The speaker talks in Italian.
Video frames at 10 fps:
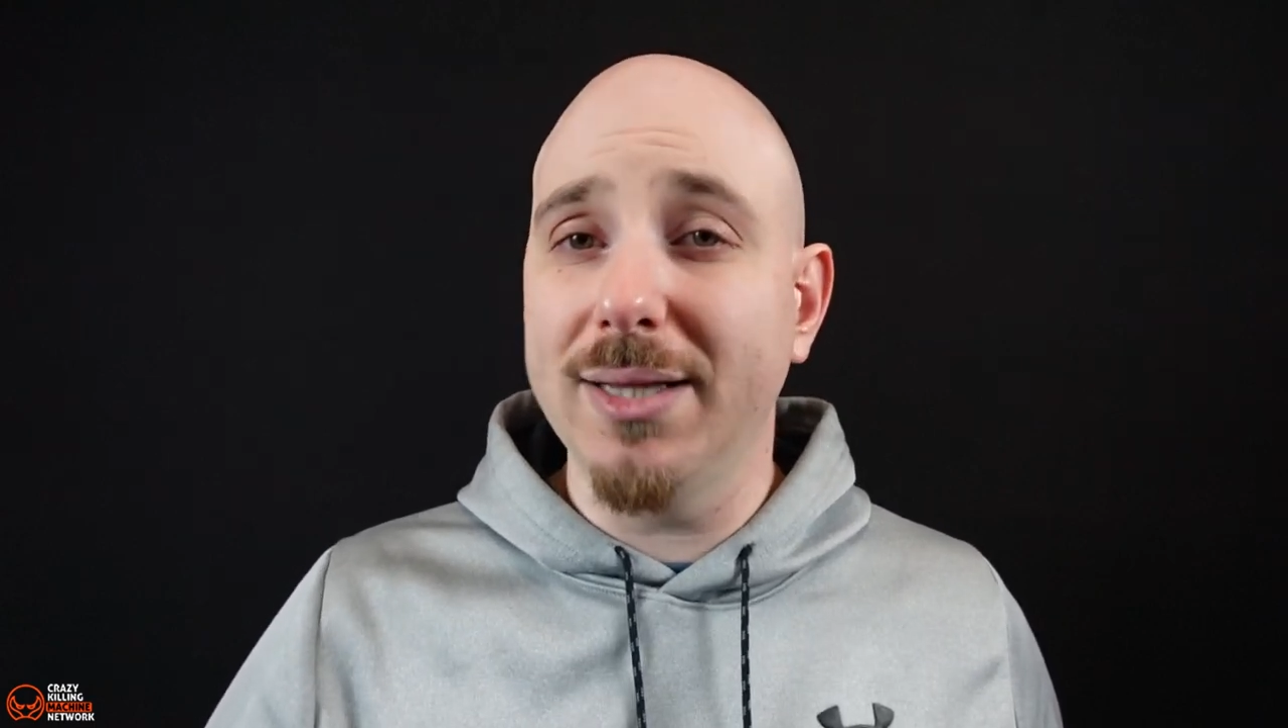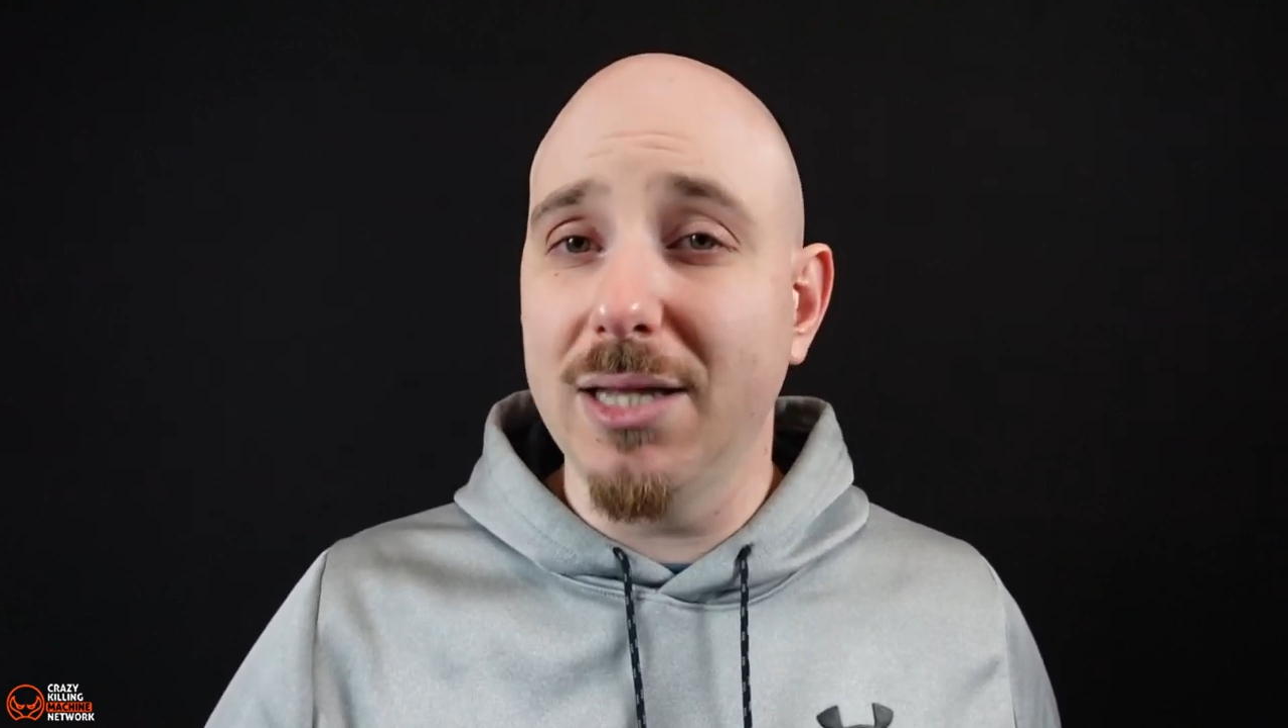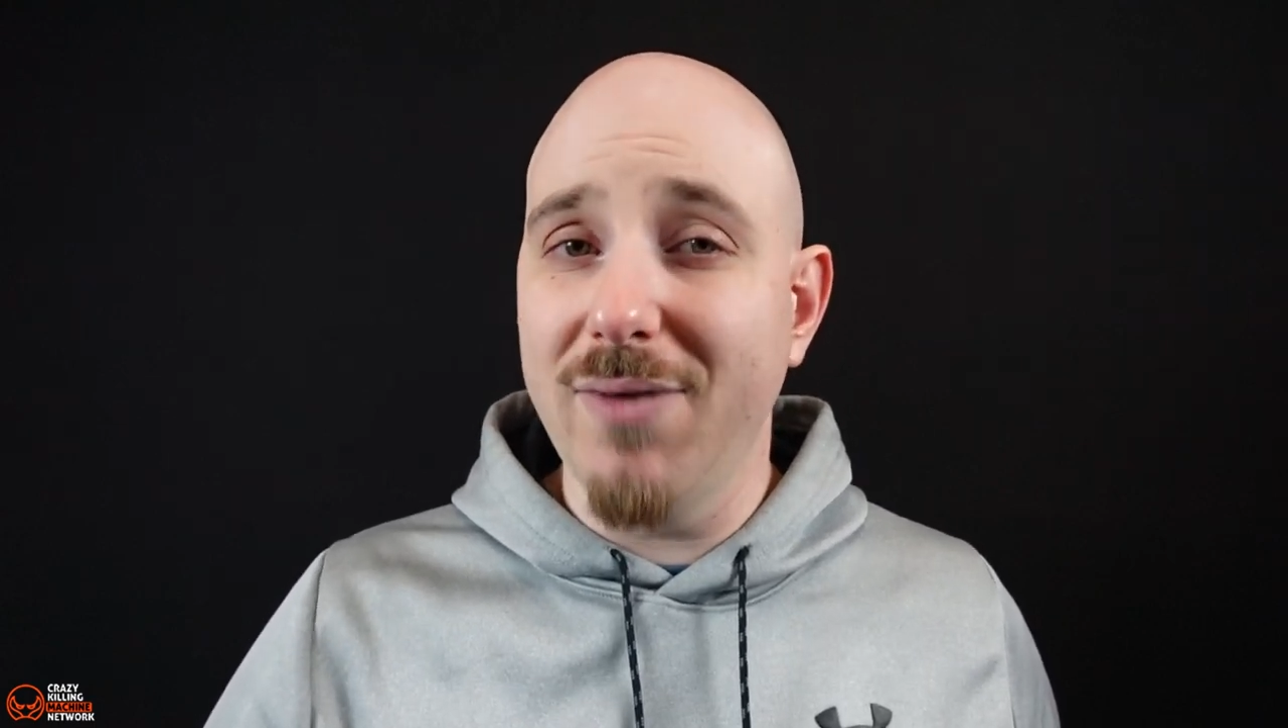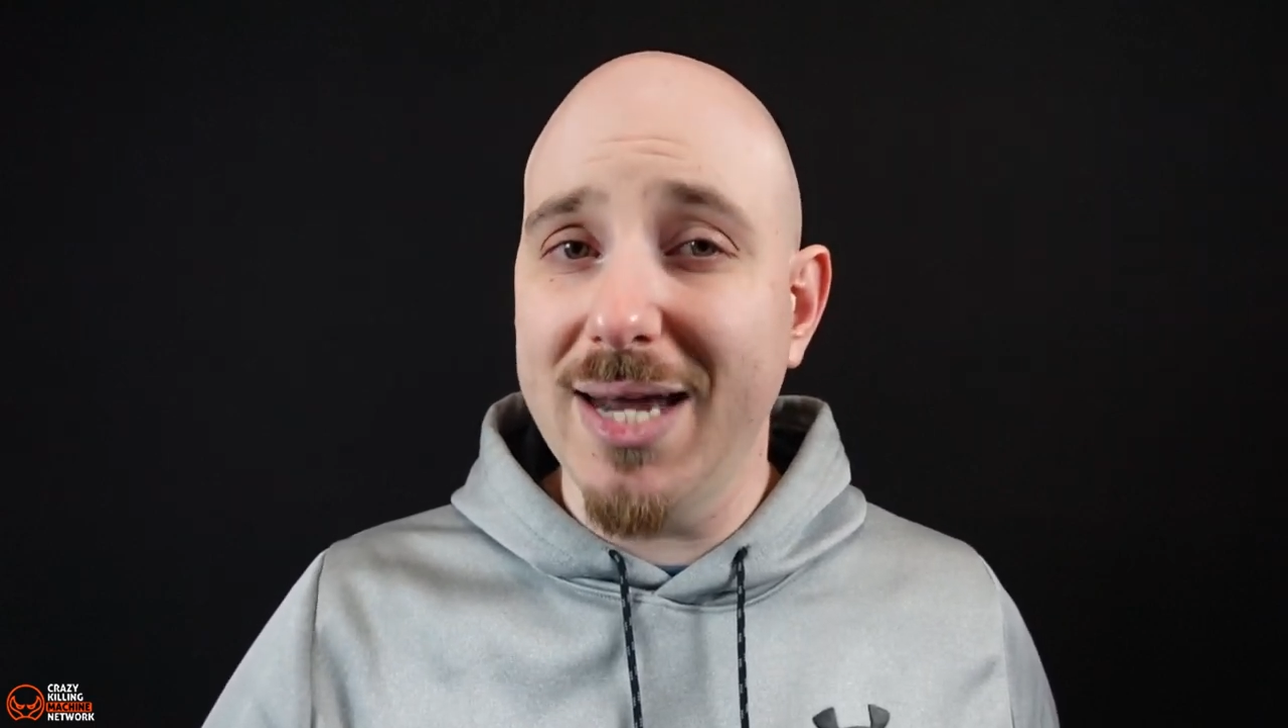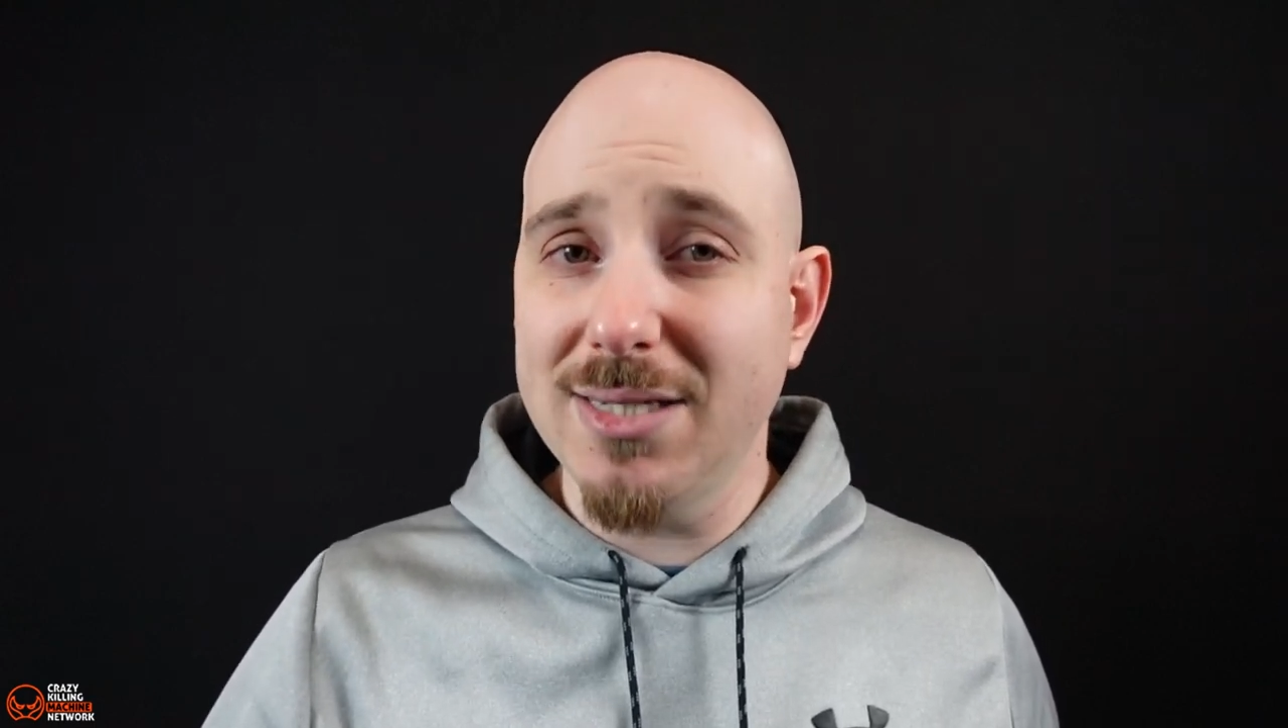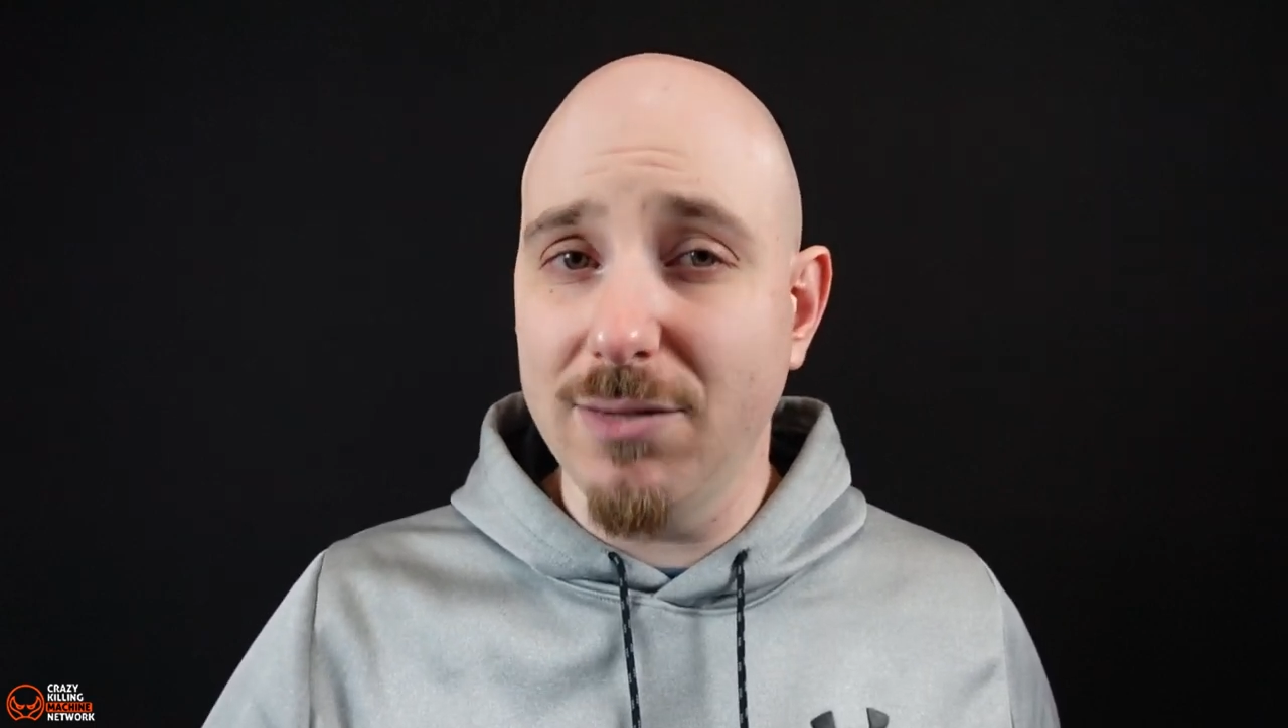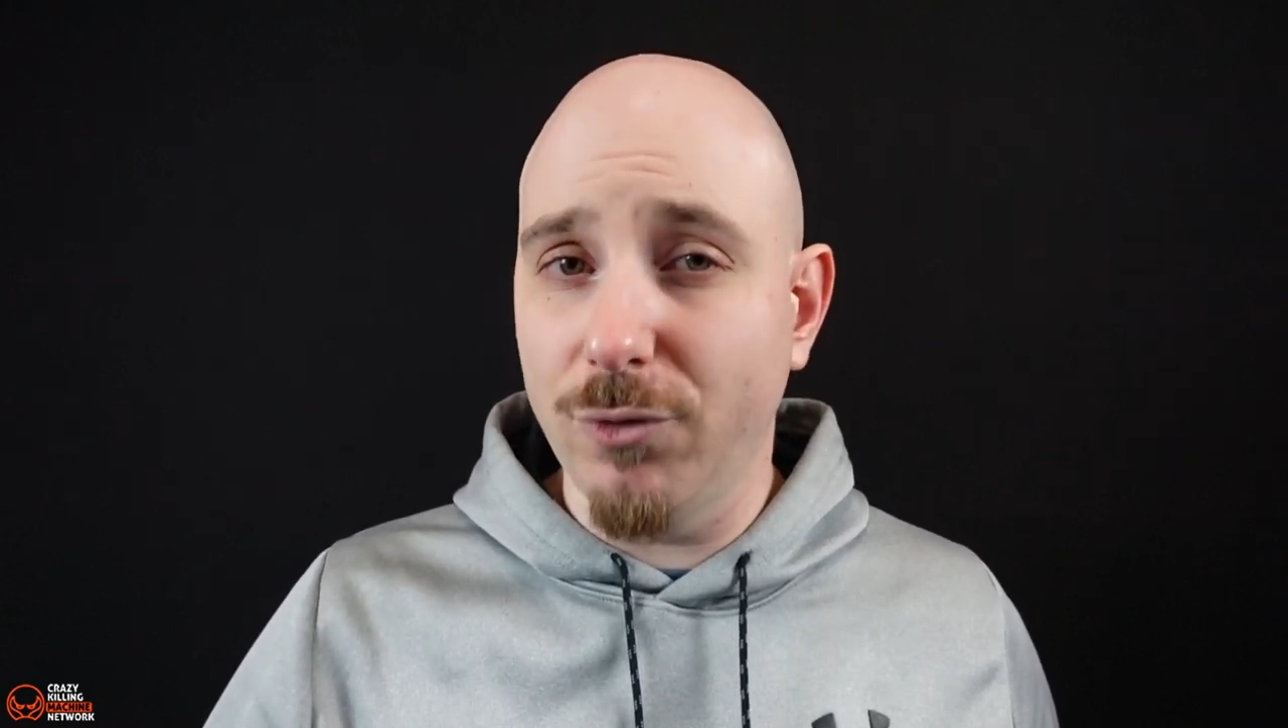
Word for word: diversi